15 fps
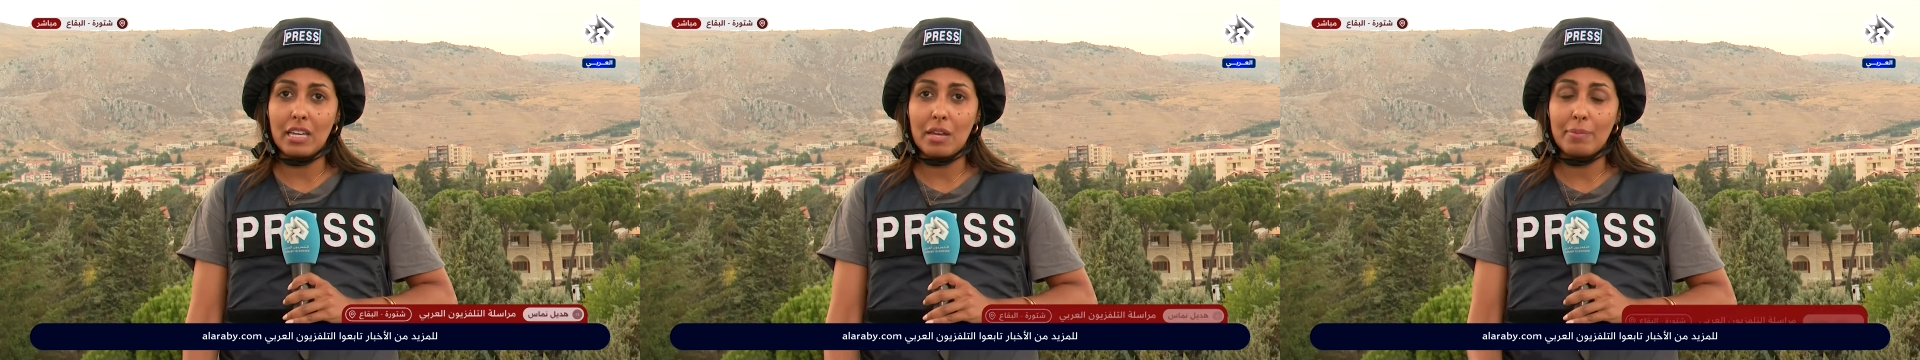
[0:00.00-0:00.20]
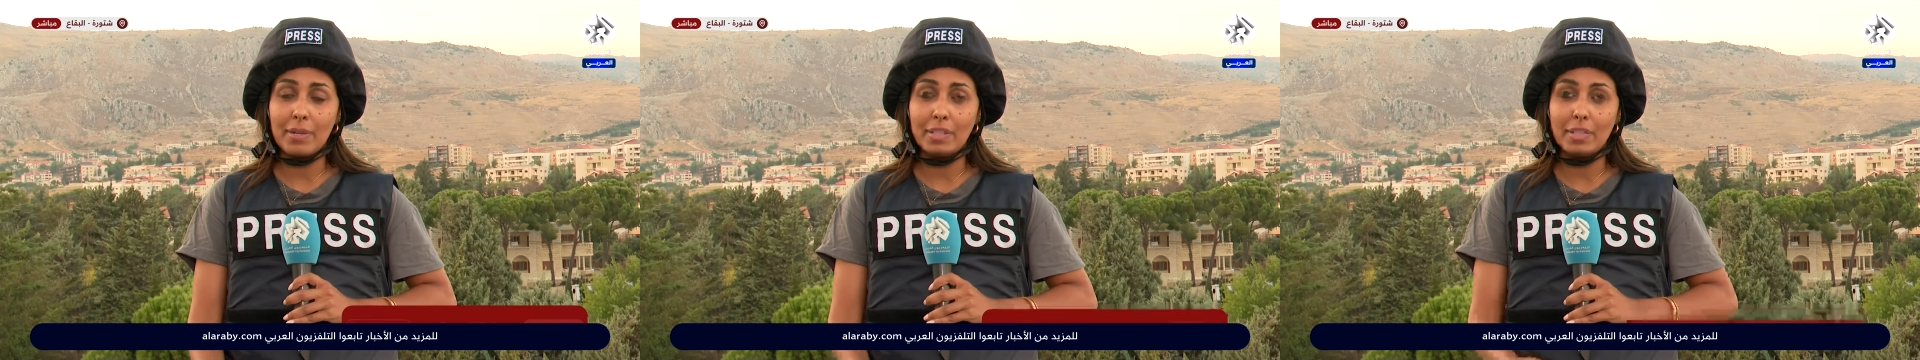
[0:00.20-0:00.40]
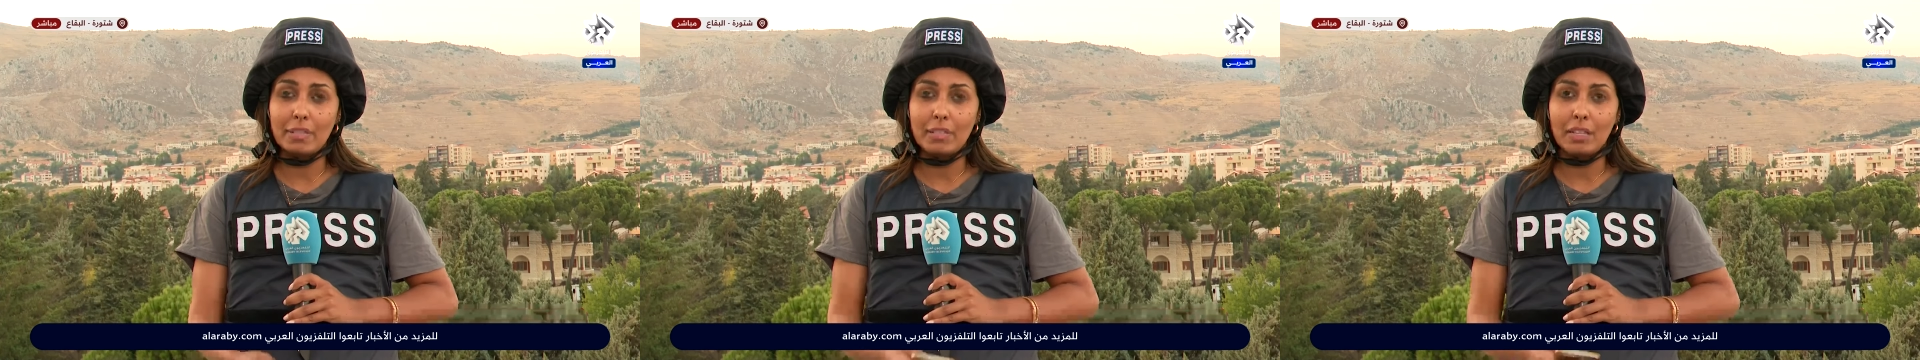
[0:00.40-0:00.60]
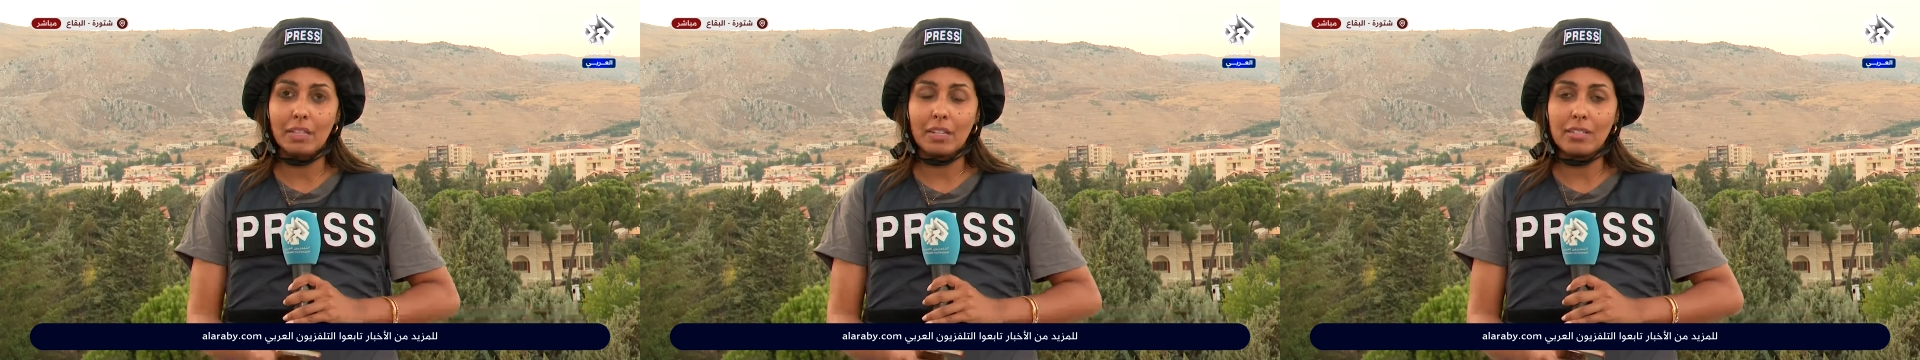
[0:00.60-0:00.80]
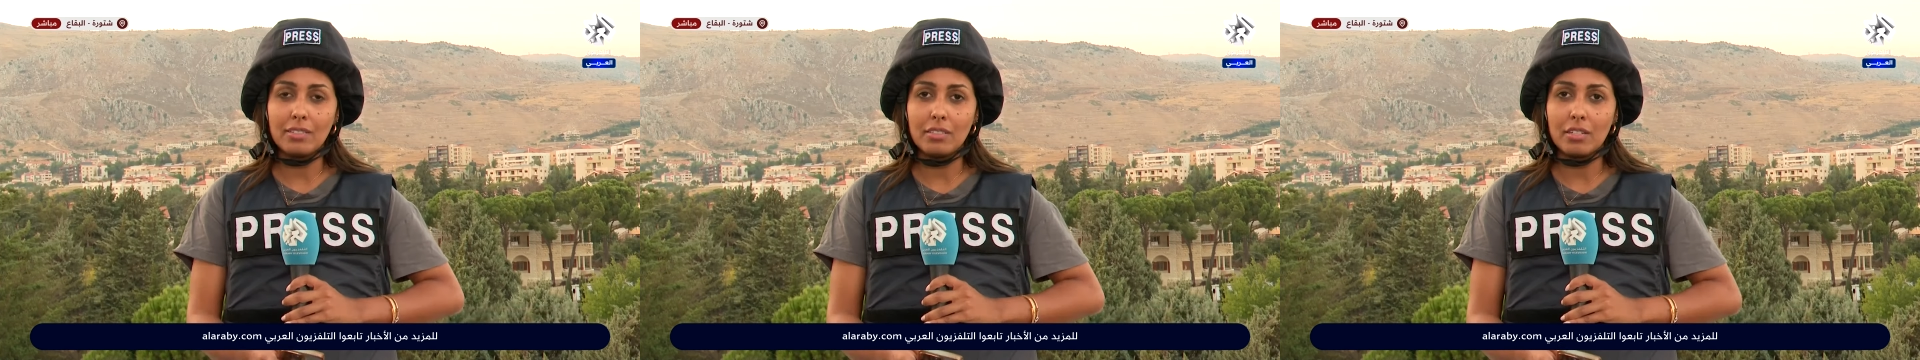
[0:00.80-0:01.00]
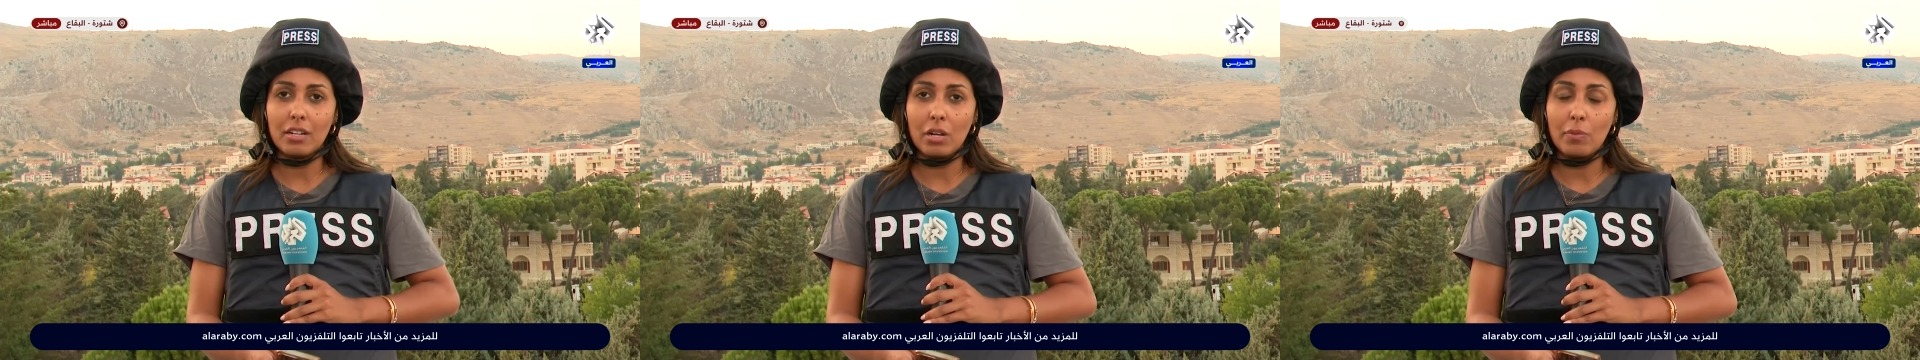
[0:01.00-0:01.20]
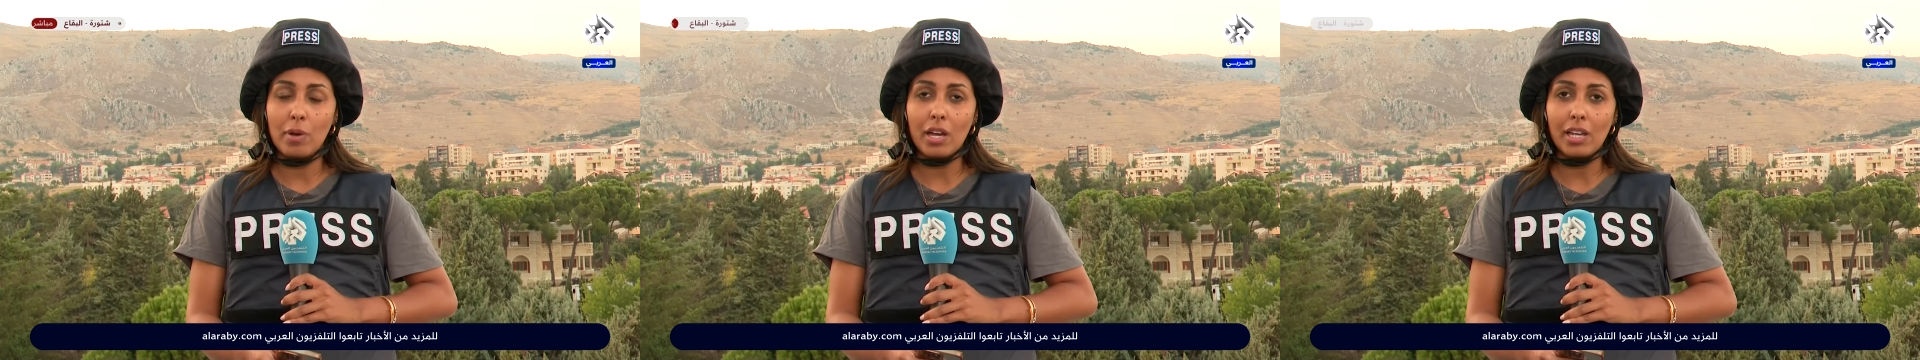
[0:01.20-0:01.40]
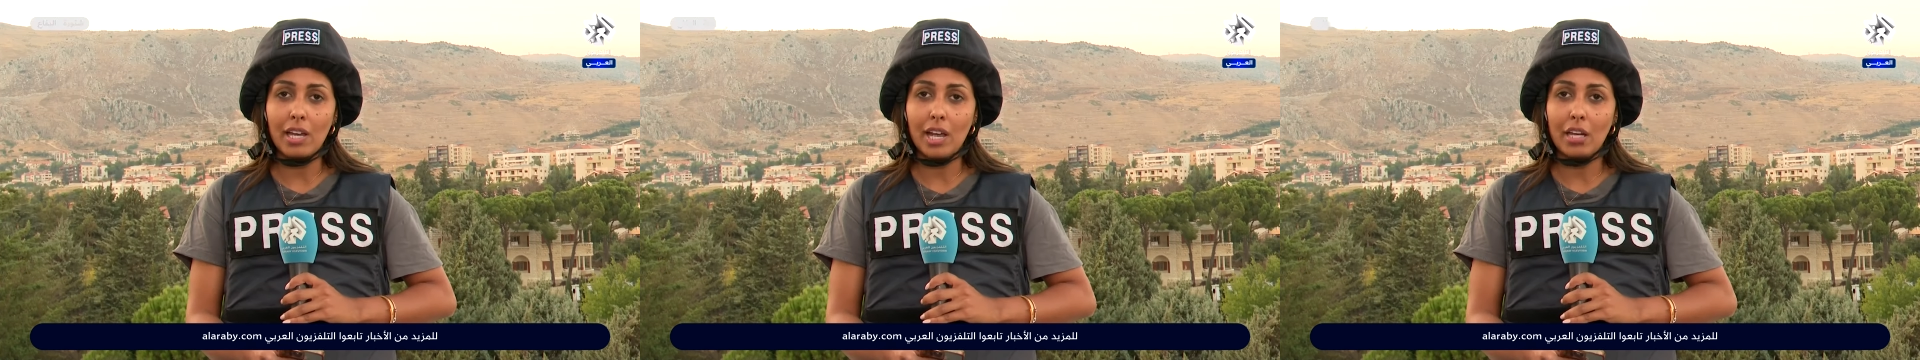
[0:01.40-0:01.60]
بلدة القصر
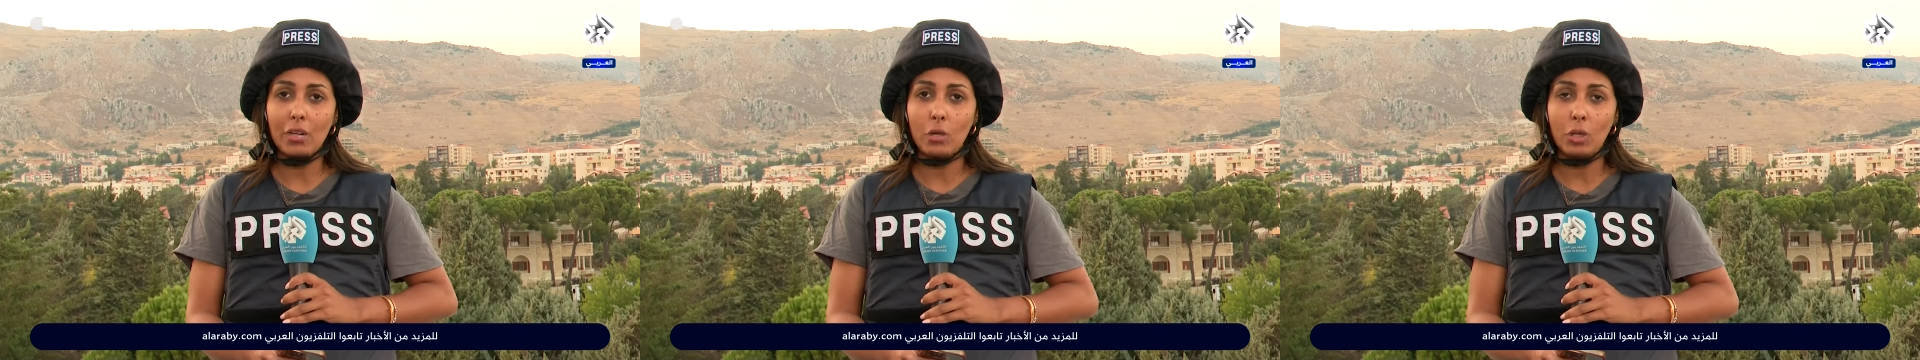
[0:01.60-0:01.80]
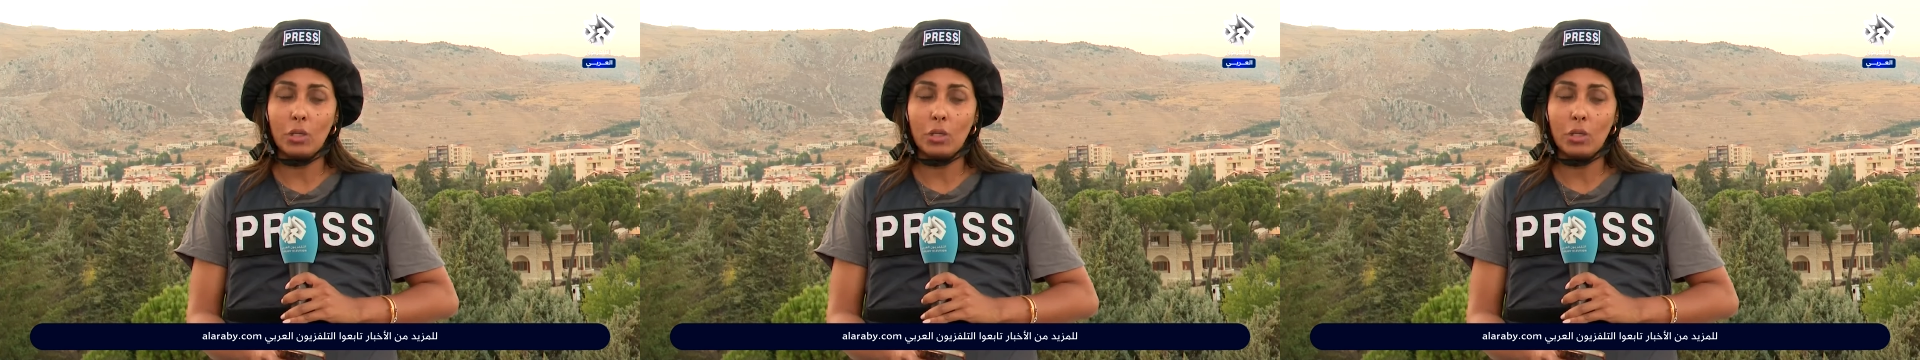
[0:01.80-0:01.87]
الواقعة